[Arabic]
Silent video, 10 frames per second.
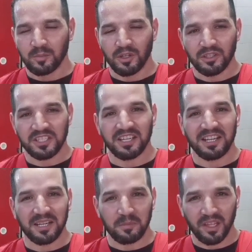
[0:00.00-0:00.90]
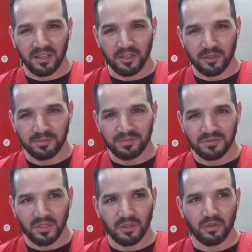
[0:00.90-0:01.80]
بو صحة رمضانكم
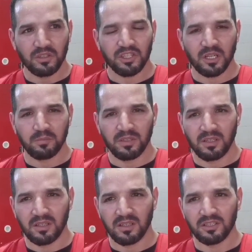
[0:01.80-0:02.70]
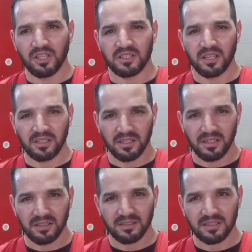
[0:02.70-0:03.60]
كل شعب
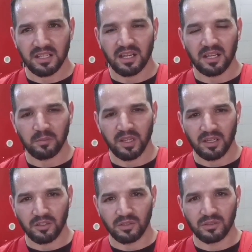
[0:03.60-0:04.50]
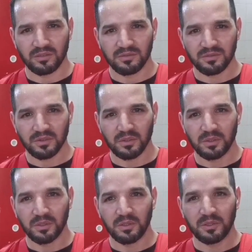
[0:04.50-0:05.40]
الجزائري صحة رمضانه
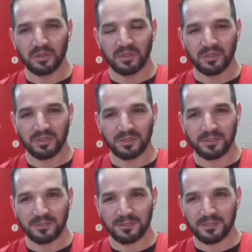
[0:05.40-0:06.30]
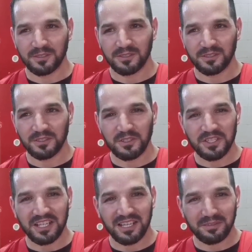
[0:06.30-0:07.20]
و...
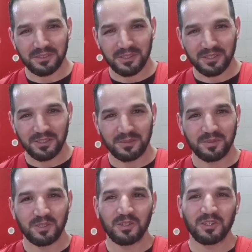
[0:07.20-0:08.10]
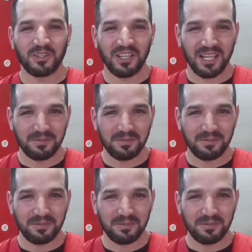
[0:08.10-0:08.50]
وصحة فطوركم وكل